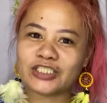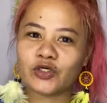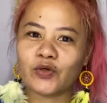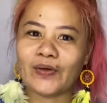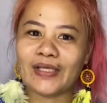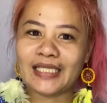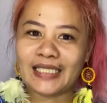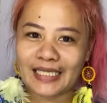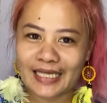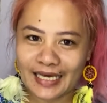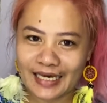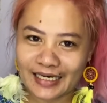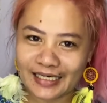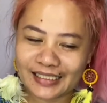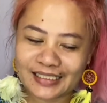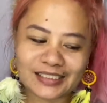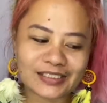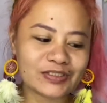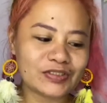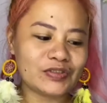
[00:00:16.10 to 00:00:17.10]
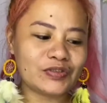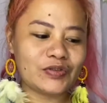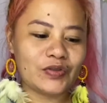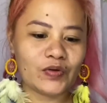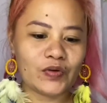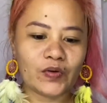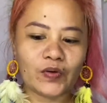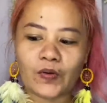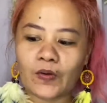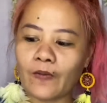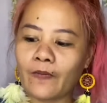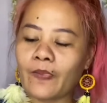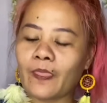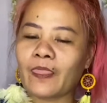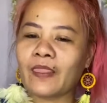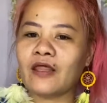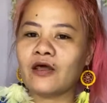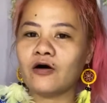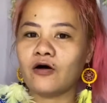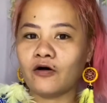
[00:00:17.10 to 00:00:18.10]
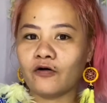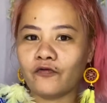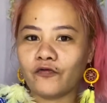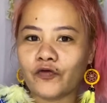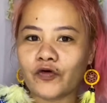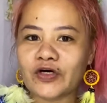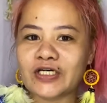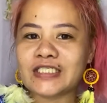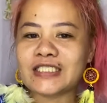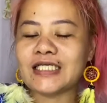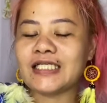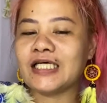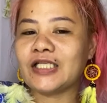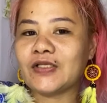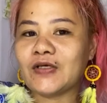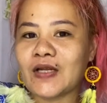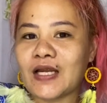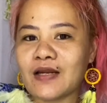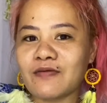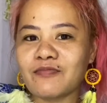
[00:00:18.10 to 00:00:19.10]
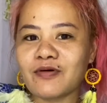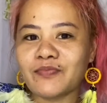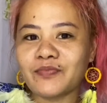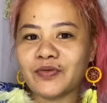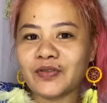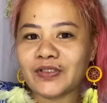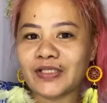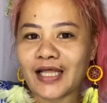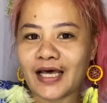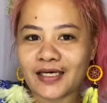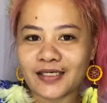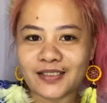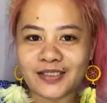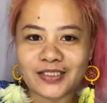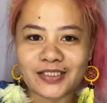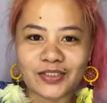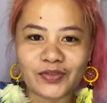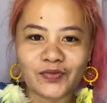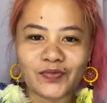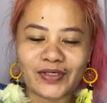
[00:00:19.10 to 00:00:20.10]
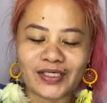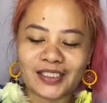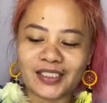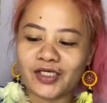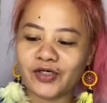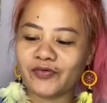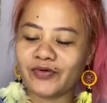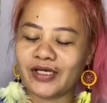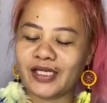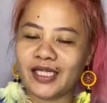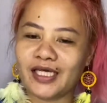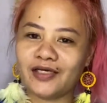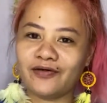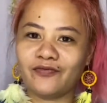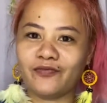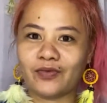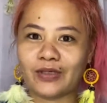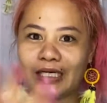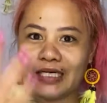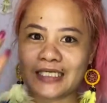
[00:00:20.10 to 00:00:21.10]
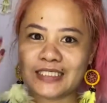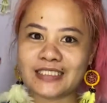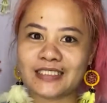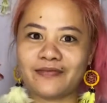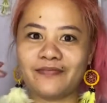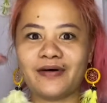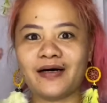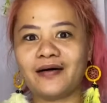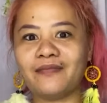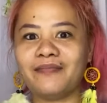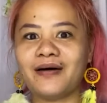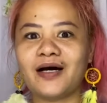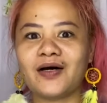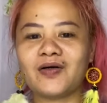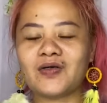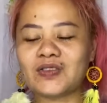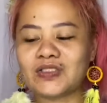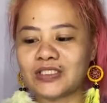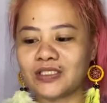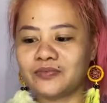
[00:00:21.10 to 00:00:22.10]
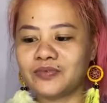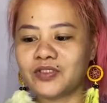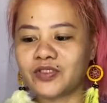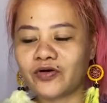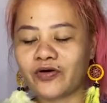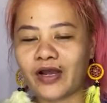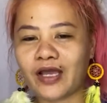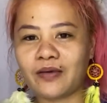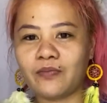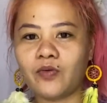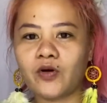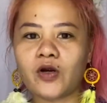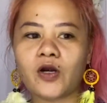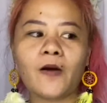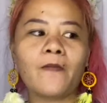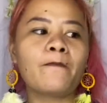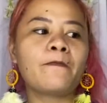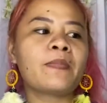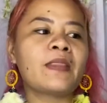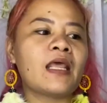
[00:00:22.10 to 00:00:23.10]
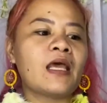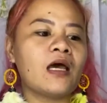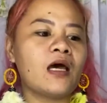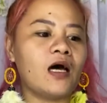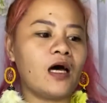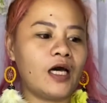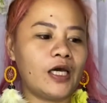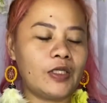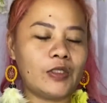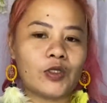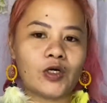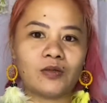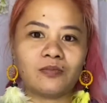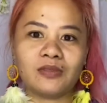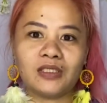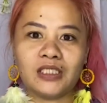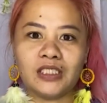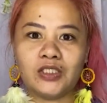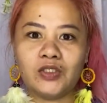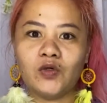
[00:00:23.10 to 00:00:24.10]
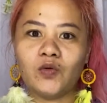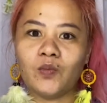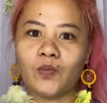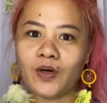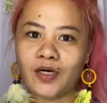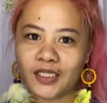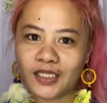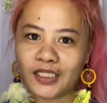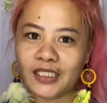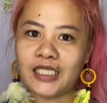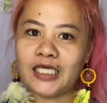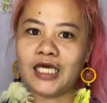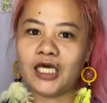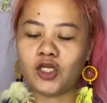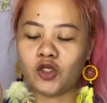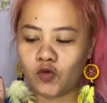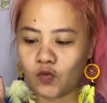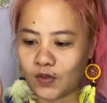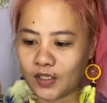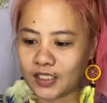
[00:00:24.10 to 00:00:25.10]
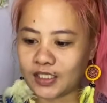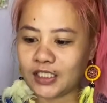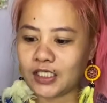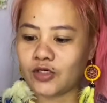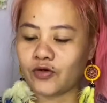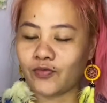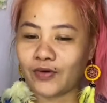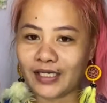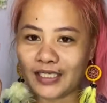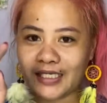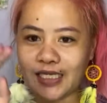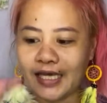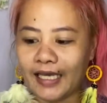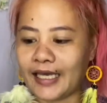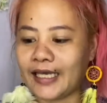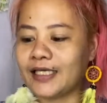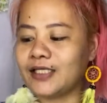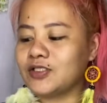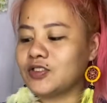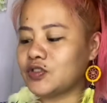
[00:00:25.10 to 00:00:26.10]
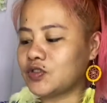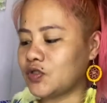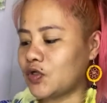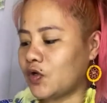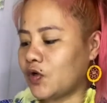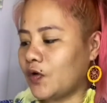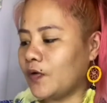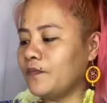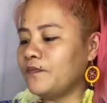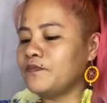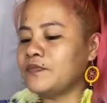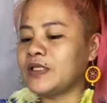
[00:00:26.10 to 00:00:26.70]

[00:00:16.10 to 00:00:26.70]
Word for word: Queen Nax. So, of course, andito na naman po tayo sa weekly reading para sa mga bagong subscriber. I normally do monthly and weekly reading. So,